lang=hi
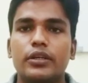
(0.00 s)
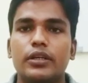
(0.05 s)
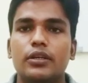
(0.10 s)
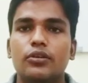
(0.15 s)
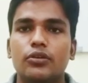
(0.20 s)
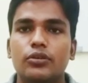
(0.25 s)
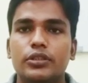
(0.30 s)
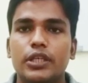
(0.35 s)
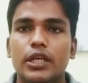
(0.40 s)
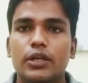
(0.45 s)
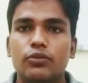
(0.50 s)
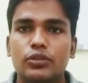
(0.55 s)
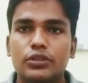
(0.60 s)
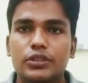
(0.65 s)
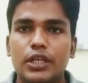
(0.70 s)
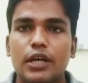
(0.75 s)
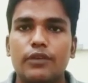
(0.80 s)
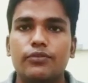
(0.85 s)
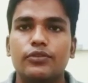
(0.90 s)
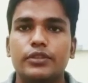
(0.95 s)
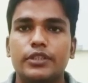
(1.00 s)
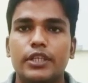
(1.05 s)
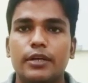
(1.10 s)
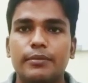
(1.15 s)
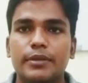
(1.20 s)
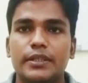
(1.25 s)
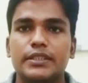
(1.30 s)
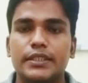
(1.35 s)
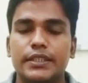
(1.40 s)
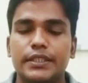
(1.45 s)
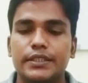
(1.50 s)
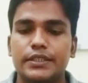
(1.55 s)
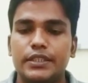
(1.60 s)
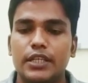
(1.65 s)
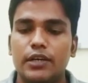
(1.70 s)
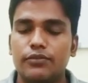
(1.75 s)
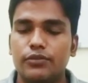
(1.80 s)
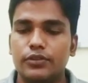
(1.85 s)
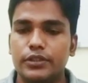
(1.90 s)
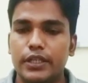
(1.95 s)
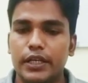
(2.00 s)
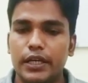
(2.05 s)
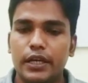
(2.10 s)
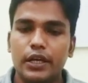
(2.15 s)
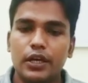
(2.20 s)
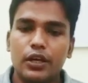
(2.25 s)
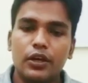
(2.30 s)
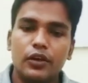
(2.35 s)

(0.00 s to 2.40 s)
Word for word: किल हो जाए वो साफ़ हो जाए हमारा शरीर साफ़ हो जाए